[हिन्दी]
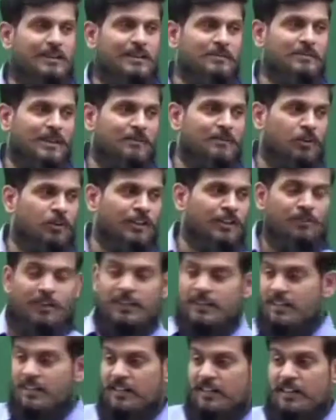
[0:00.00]
बॉन्डिंग हुआ कह
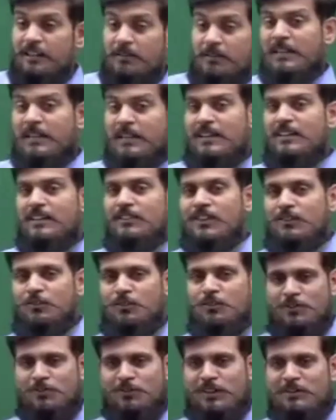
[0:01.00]
रहे नहीं मैंने कहा नहीं चालू
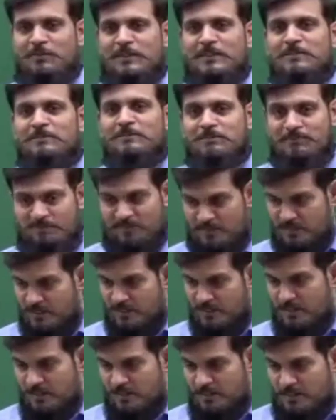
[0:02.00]
करूंगा अभी
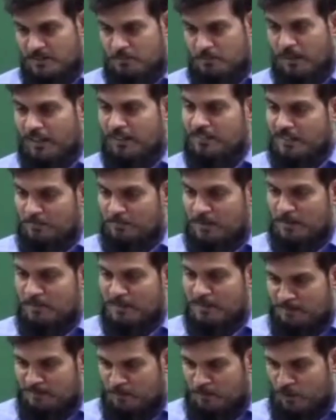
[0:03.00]
भाई साहब केमिकल
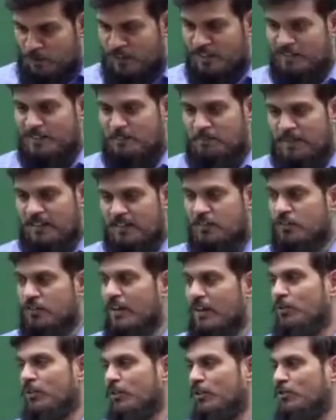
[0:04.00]
बॉन्डिंग से पहले चालू
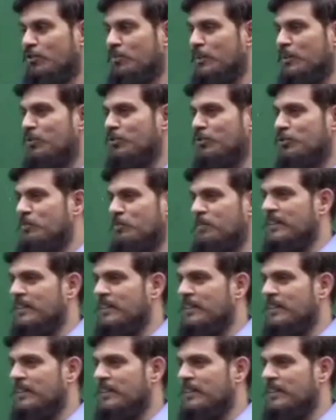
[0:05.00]
करो तुम्हें कुछ तो पता नहीं